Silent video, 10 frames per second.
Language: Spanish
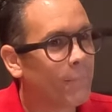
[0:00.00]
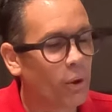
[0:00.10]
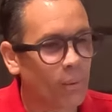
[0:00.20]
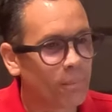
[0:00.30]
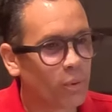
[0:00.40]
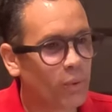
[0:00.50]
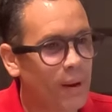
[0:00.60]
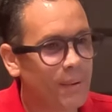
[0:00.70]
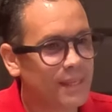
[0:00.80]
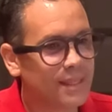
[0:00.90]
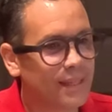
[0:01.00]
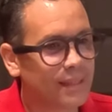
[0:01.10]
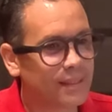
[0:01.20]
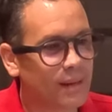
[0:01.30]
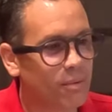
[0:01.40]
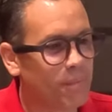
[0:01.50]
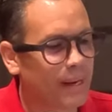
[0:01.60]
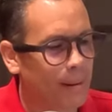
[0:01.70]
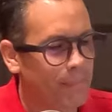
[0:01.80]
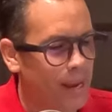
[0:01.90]
No, una vez este,
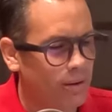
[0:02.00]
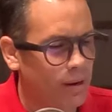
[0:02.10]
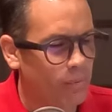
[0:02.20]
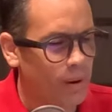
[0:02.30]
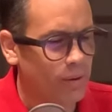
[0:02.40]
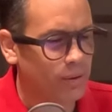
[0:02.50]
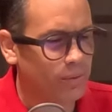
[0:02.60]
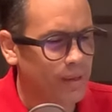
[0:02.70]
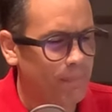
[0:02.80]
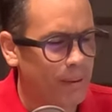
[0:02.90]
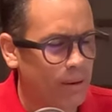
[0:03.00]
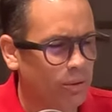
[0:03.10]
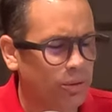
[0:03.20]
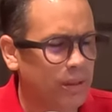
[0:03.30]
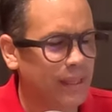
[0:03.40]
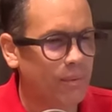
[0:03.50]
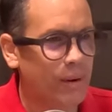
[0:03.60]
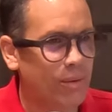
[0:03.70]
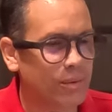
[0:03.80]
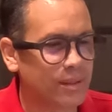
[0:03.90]
me cambiaron el vuelo de un día para otro y dije,
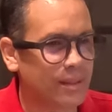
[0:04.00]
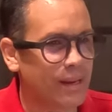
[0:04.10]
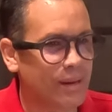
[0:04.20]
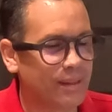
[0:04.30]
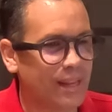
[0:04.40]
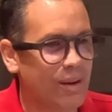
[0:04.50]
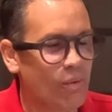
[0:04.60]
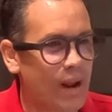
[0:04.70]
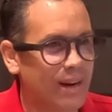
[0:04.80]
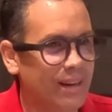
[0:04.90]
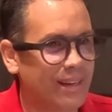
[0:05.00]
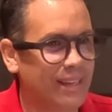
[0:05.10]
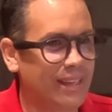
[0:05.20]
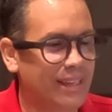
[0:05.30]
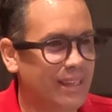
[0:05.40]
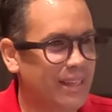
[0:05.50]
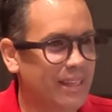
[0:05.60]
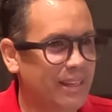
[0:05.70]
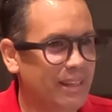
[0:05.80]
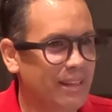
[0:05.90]
bueno, está, da igual.
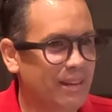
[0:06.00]
Y,